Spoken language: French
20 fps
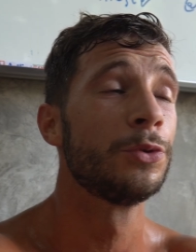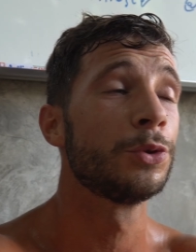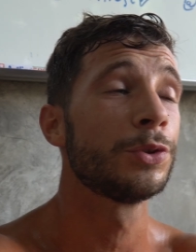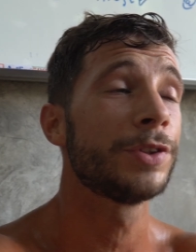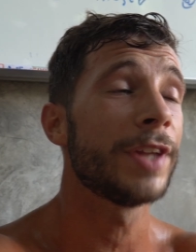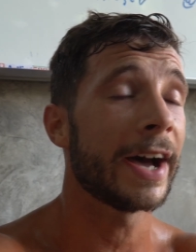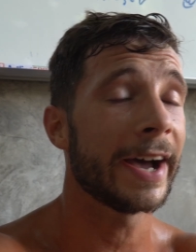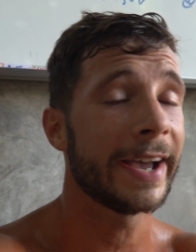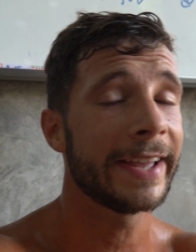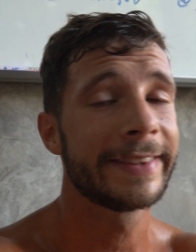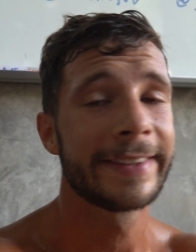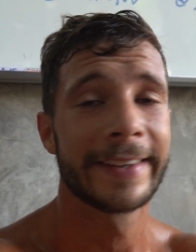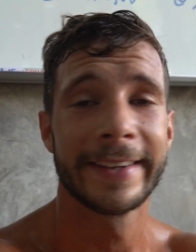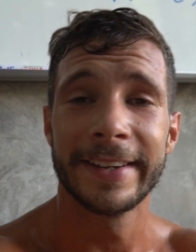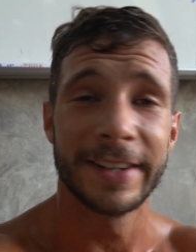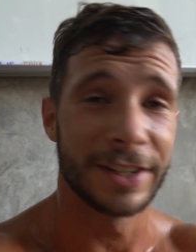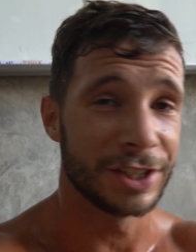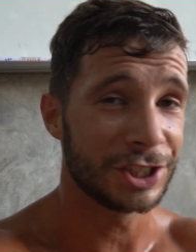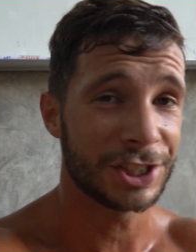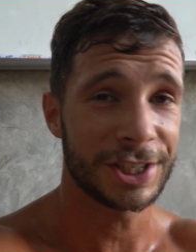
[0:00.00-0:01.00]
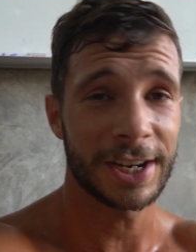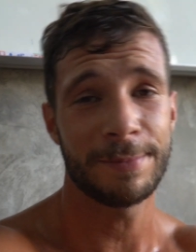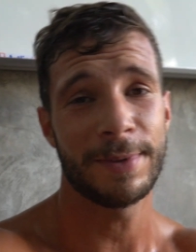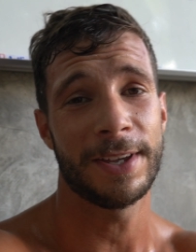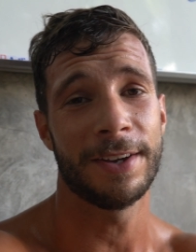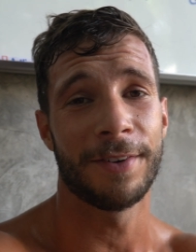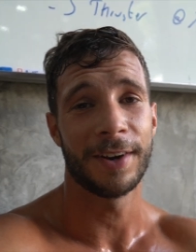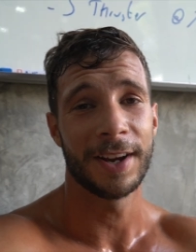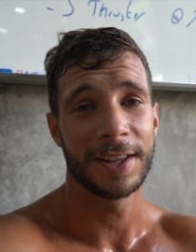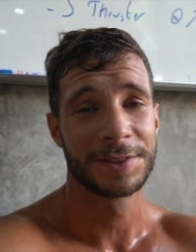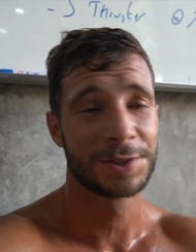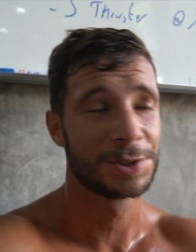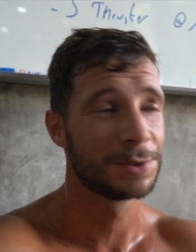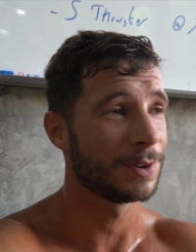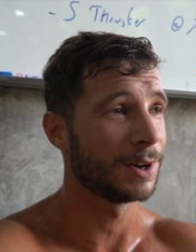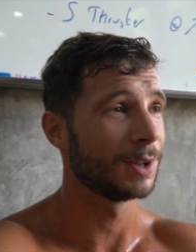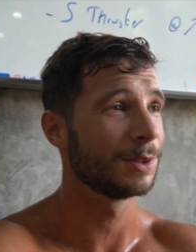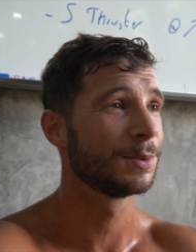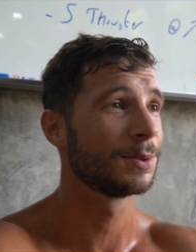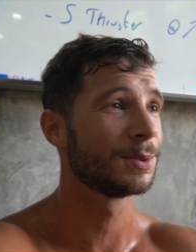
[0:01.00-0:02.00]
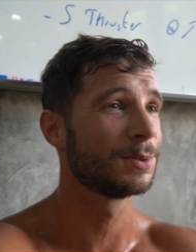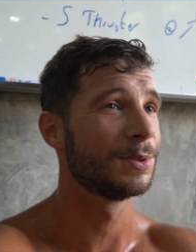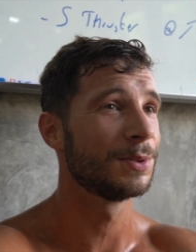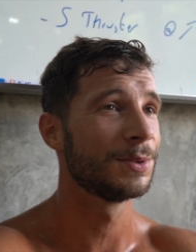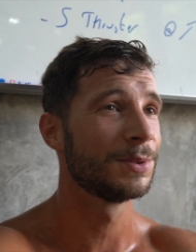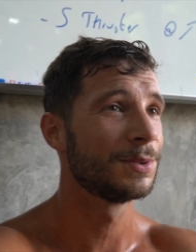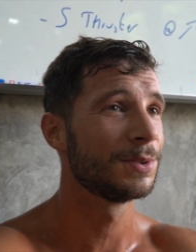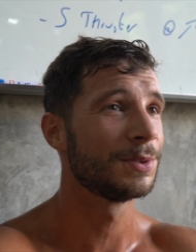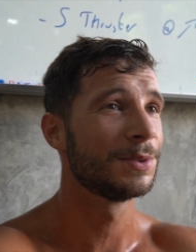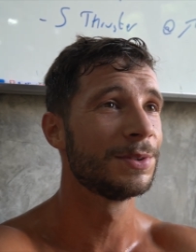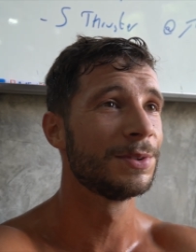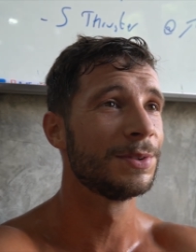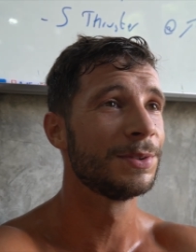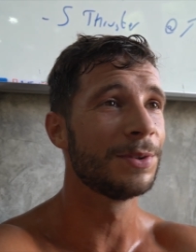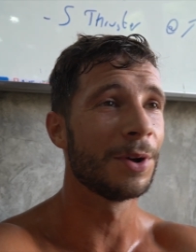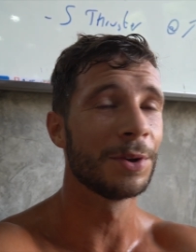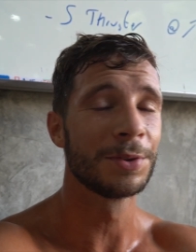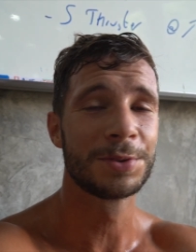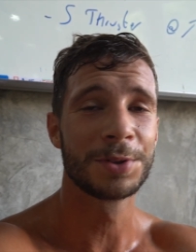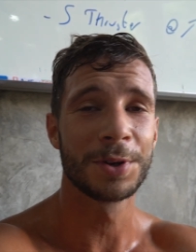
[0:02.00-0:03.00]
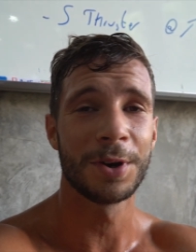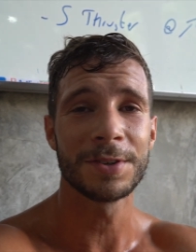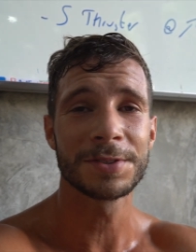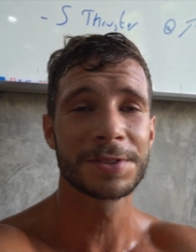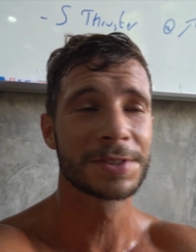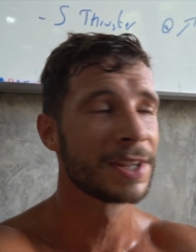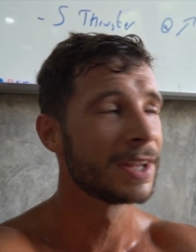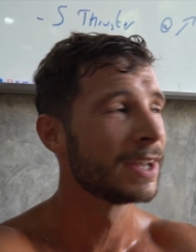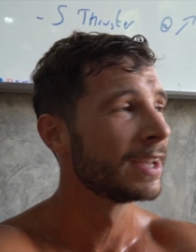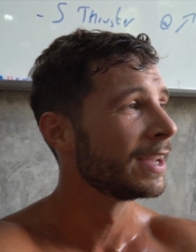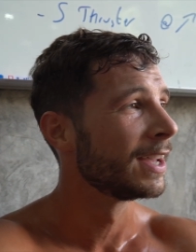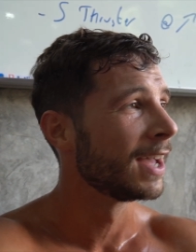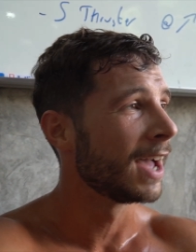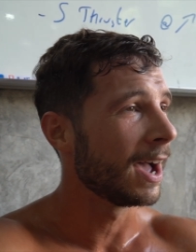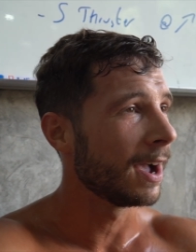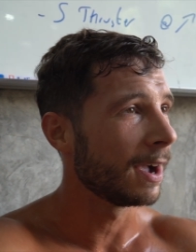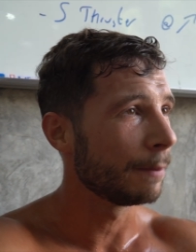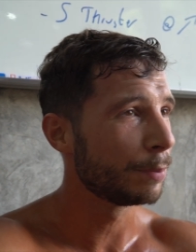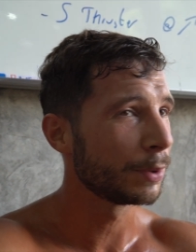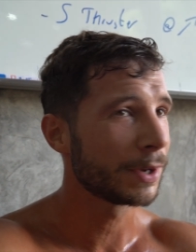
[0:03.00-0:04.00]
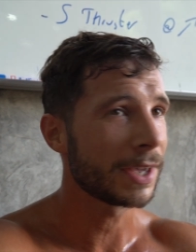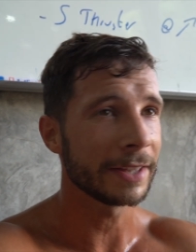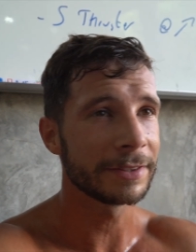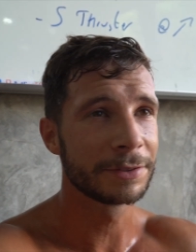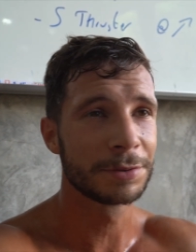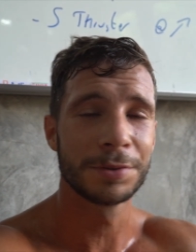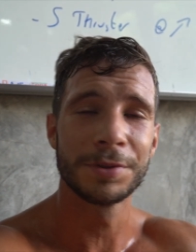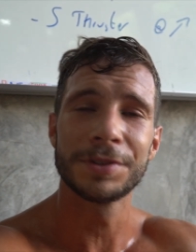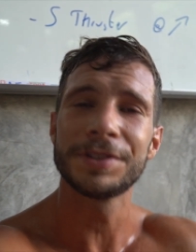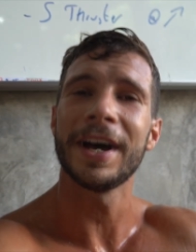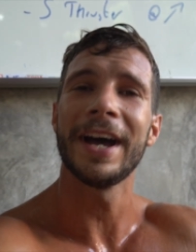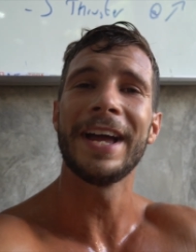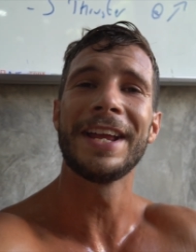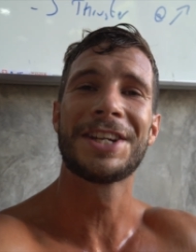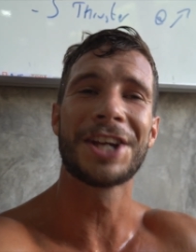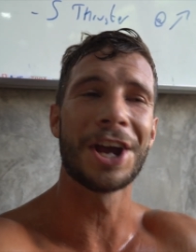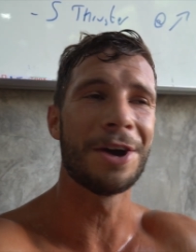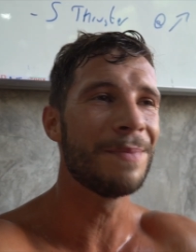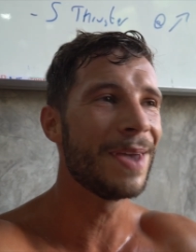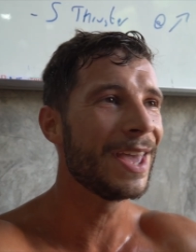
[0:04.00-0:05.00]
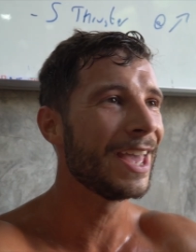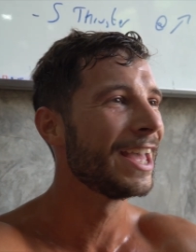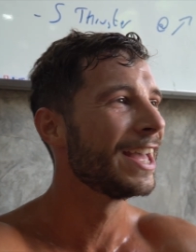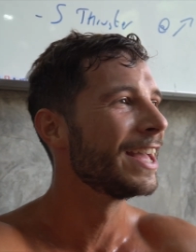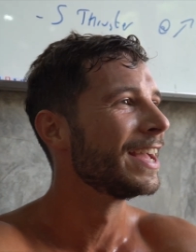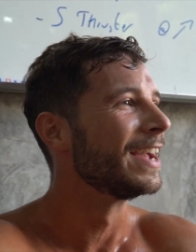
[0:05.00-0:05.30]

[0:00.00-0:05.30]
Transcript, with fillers: ne t'arrête jamais. Voilà, si tu fais un truc d'endurance, de, d'endurance, un peu cardio, ne t'arrête jamais.